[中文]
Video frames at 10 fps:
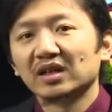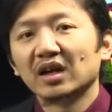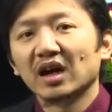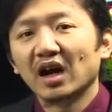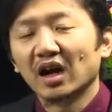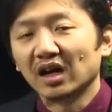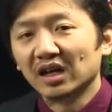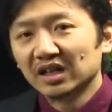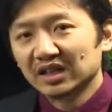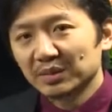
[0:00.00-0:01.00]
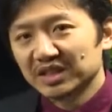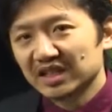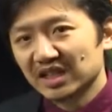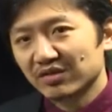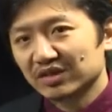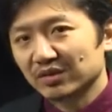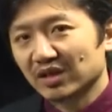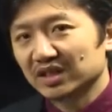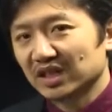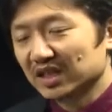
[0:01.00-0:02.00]
啊，那么在这种情
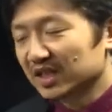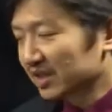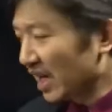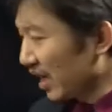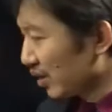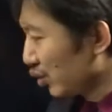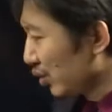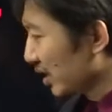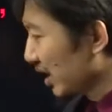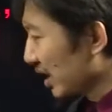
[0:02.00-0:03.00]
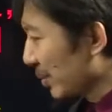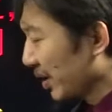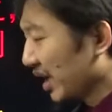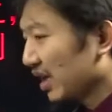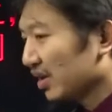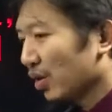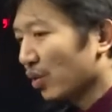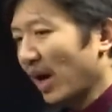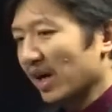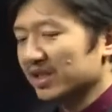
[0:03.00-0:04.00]
况之下，你再去给他配一个
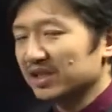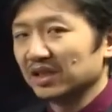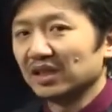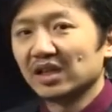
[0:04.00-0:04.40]
花饰，